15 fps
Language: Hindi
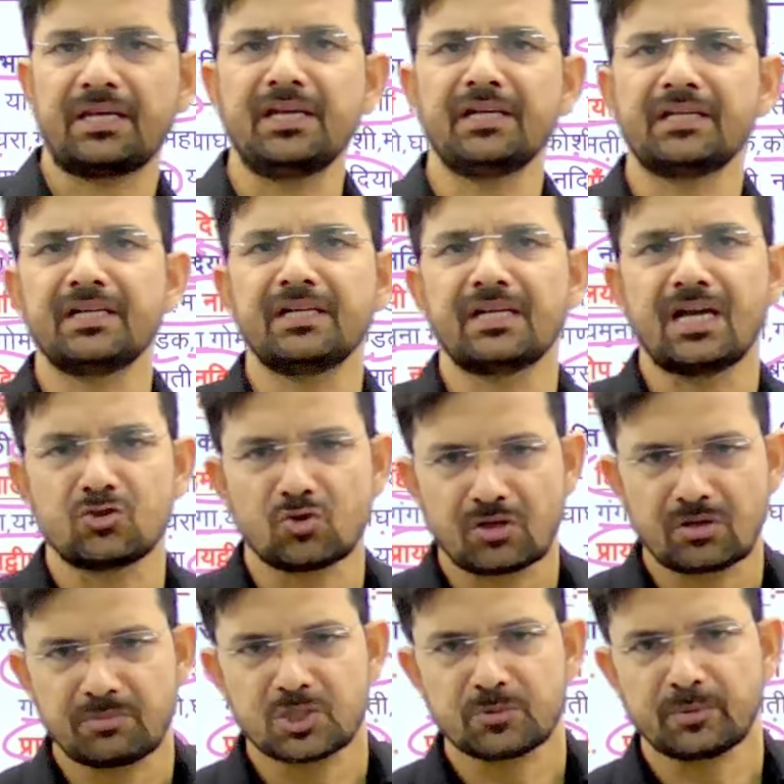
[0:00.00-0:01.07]
किन किन राज्यों
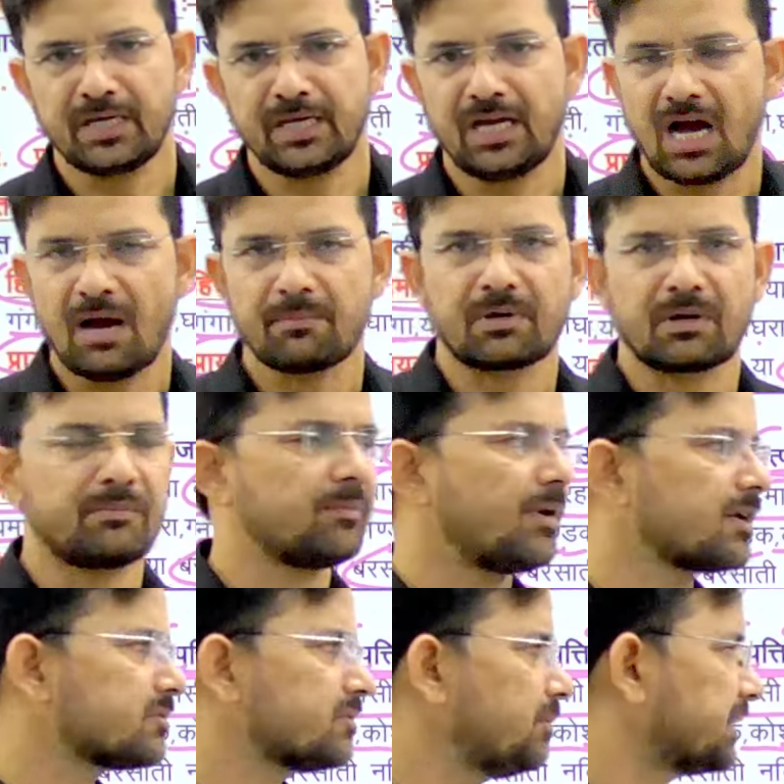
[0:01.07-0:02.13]
के बीच में है आप कमेंट
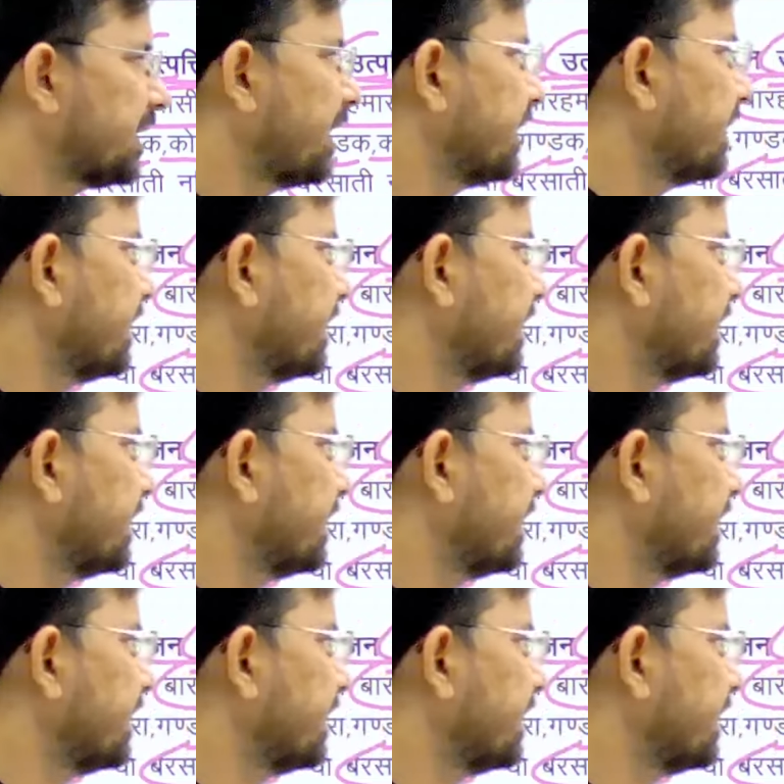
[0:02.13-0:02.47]
बॉक्स में बताएंगे